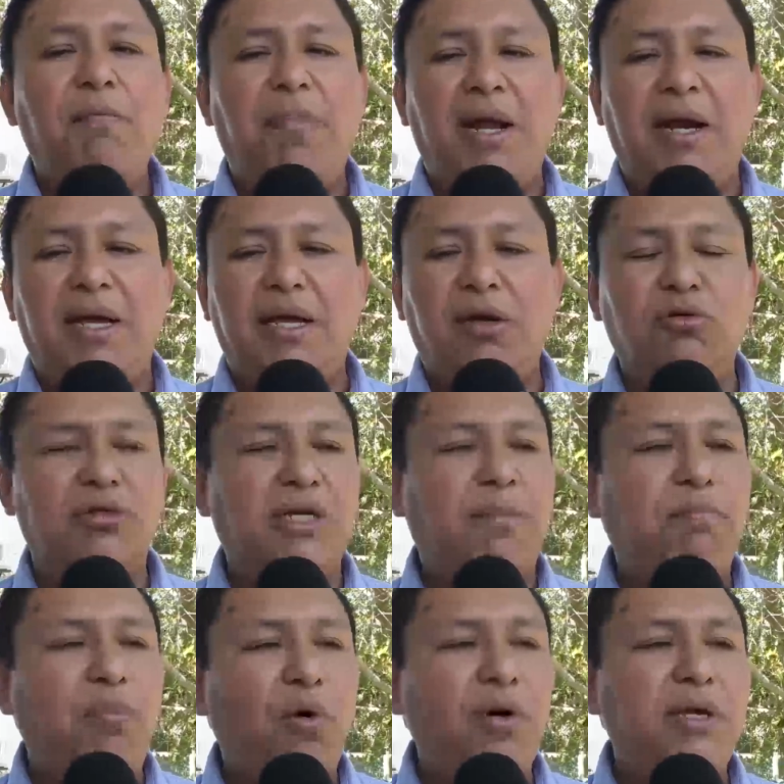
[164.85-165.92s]
para que nos
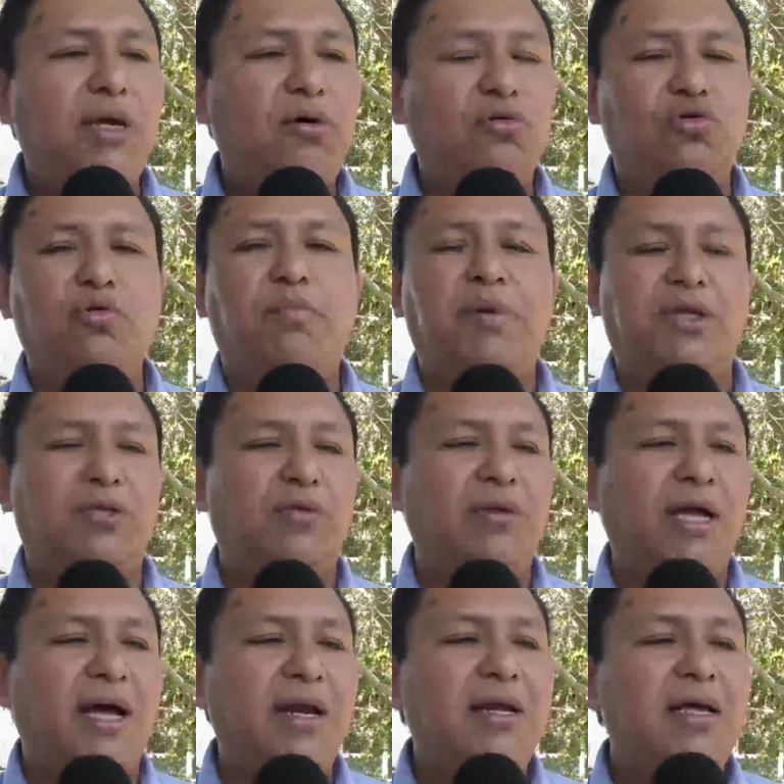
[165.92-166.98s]
apoyen con su
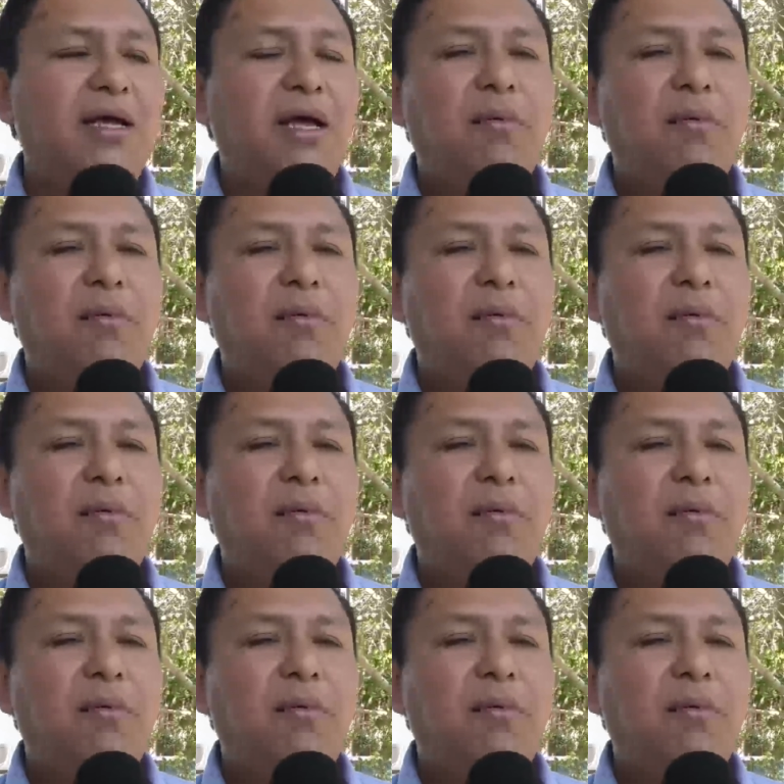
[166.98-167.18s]
personal,